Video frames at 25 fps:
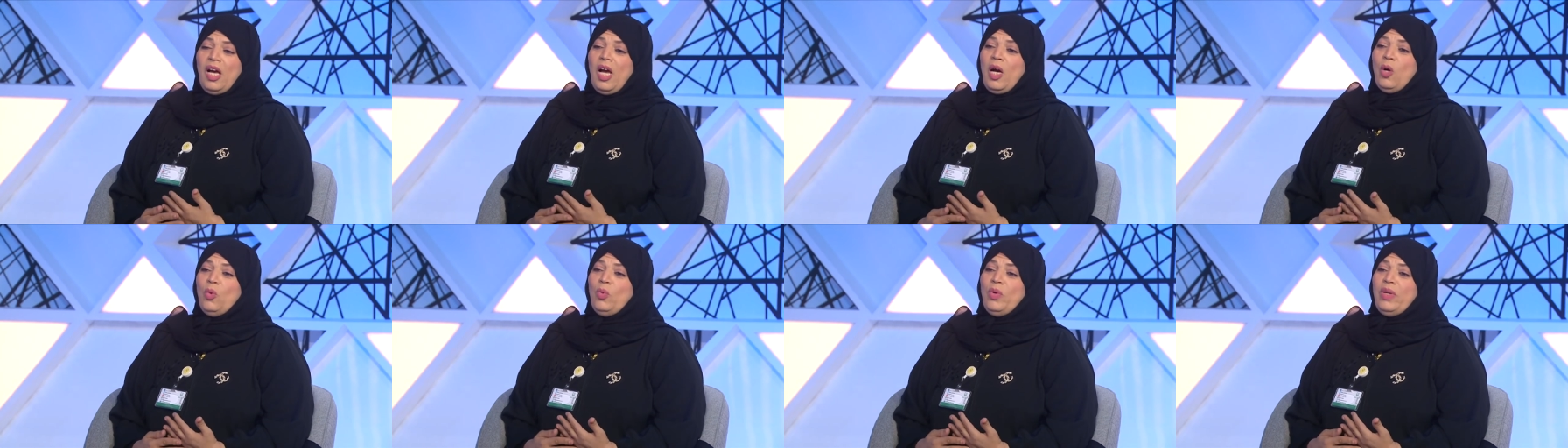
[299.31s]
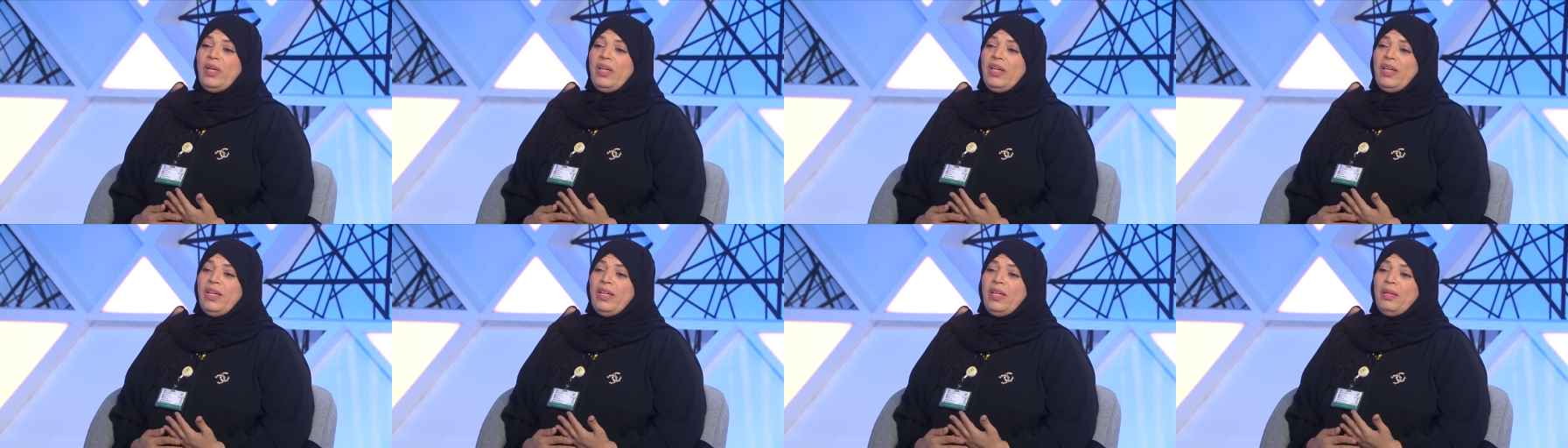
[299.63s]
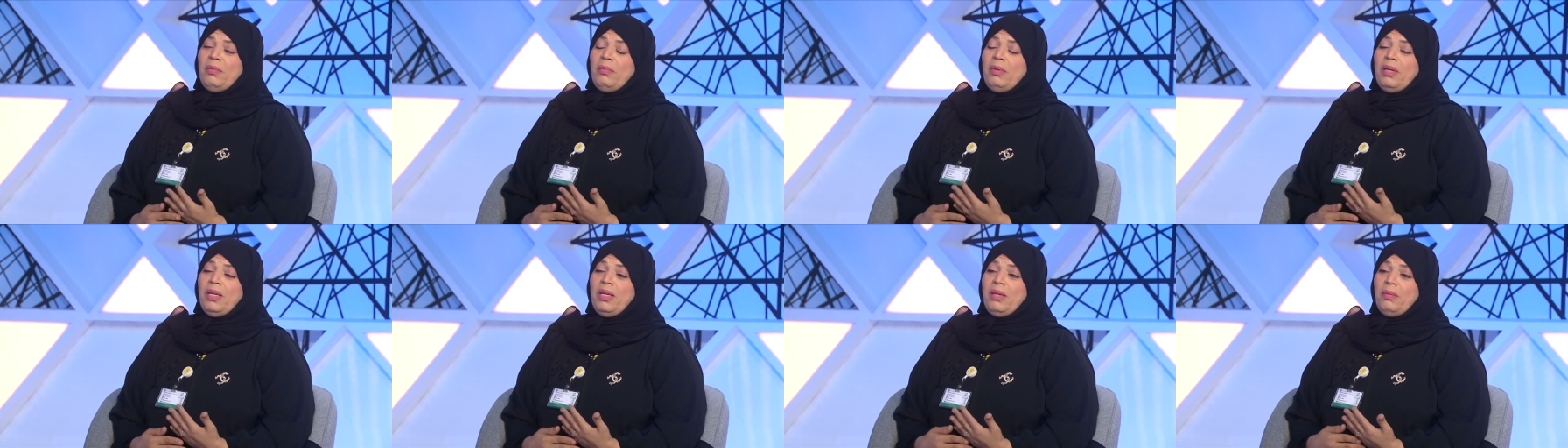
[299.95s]
او
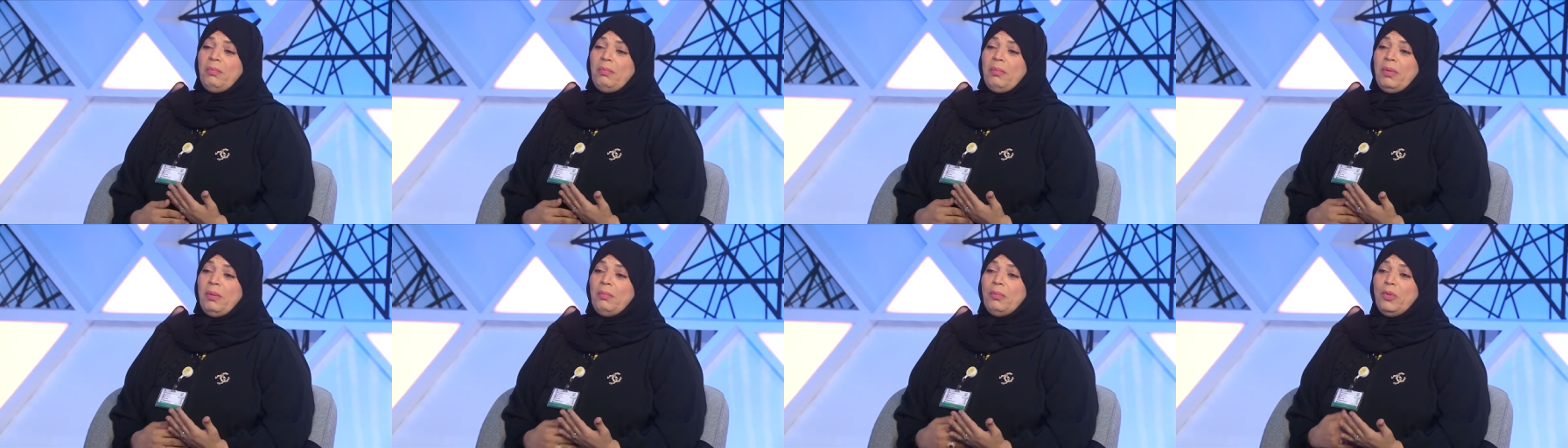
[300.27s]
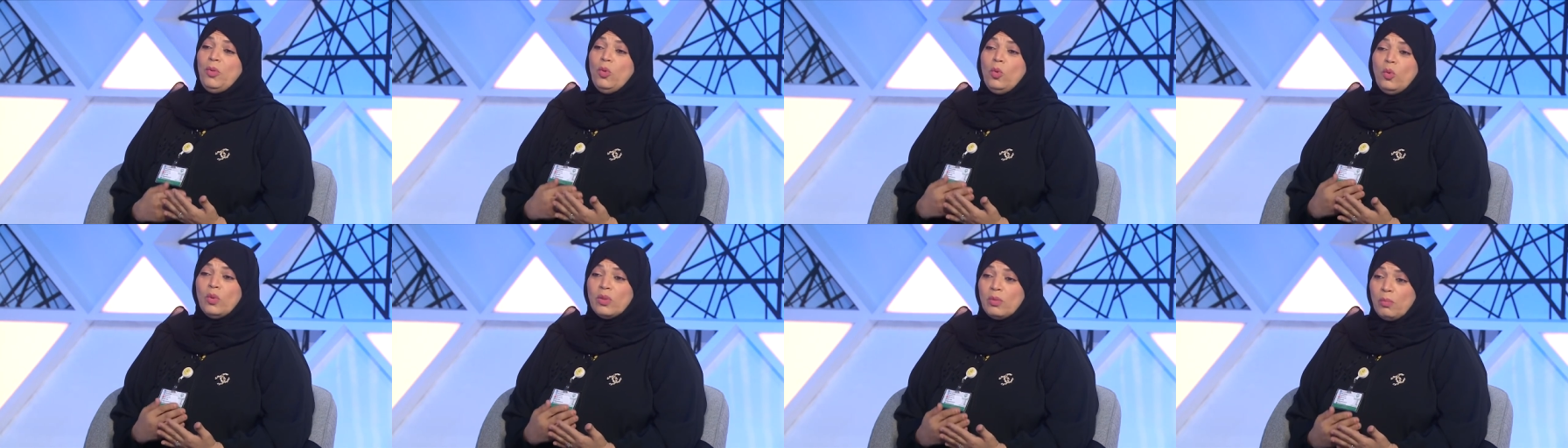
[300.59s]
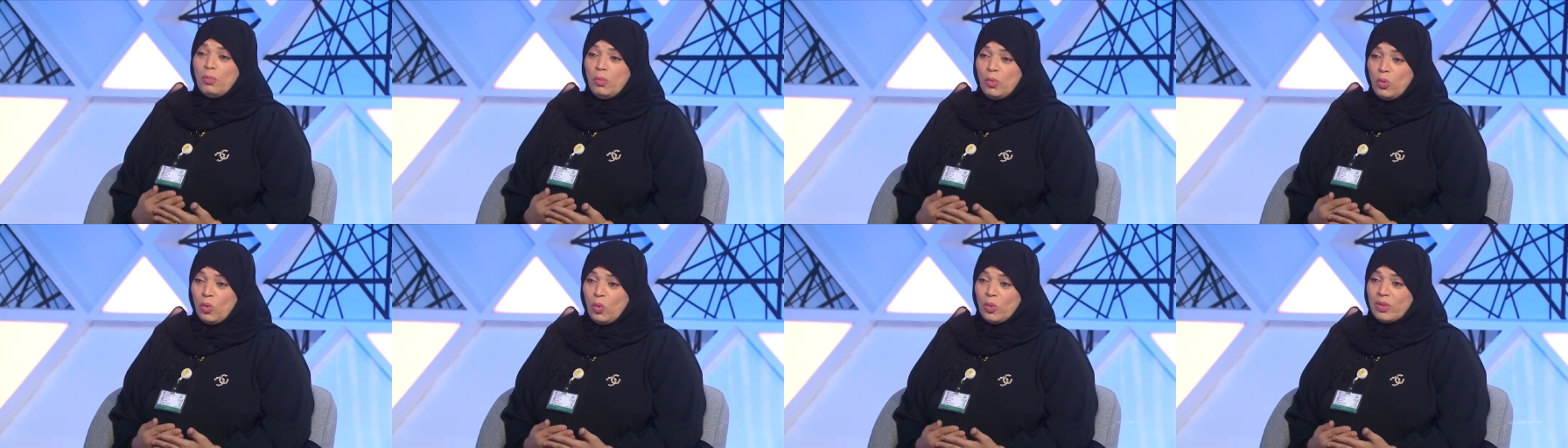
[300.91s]
من هو
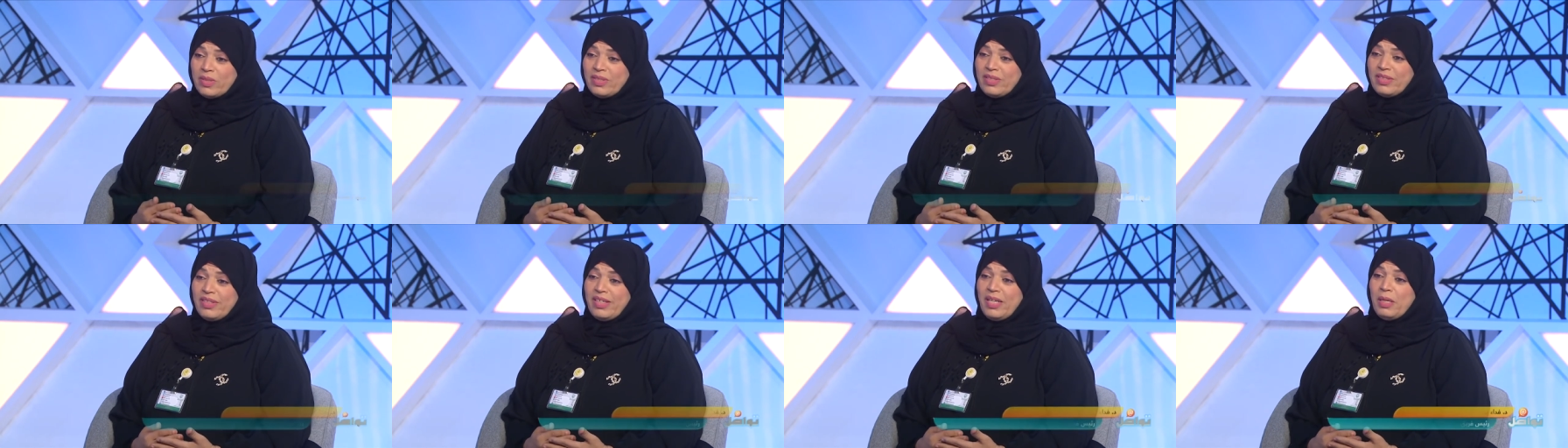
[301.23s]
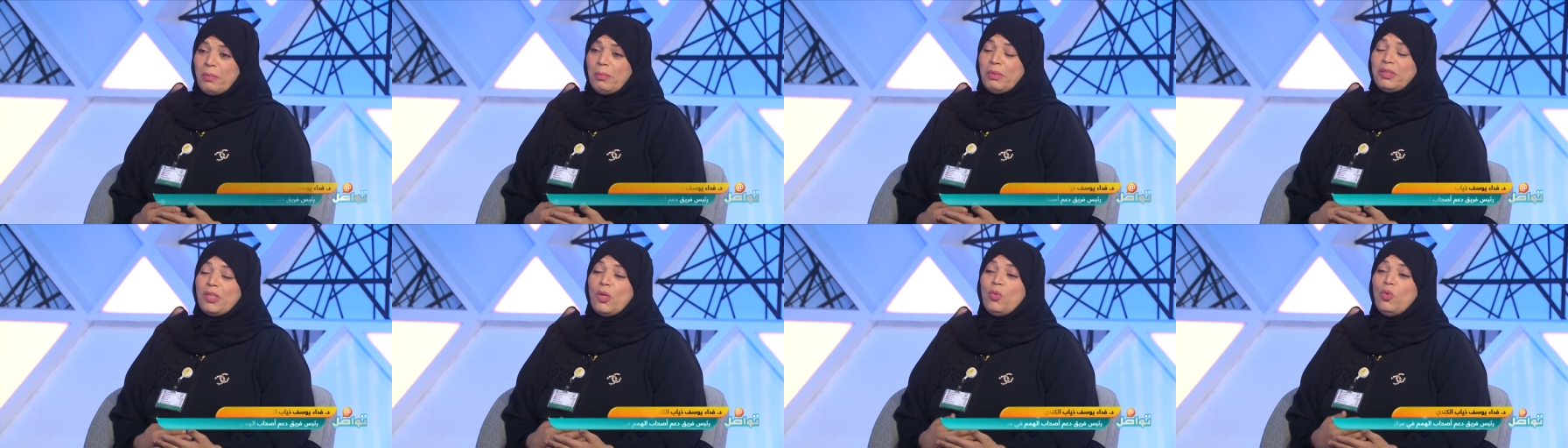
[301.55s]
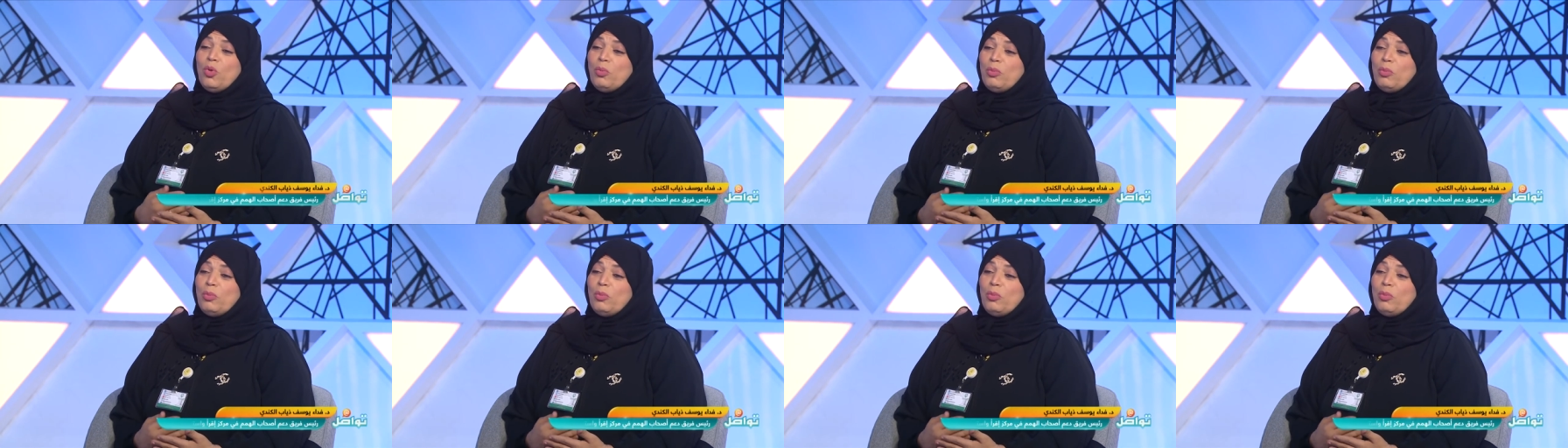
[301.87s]
منذ الصغر بطور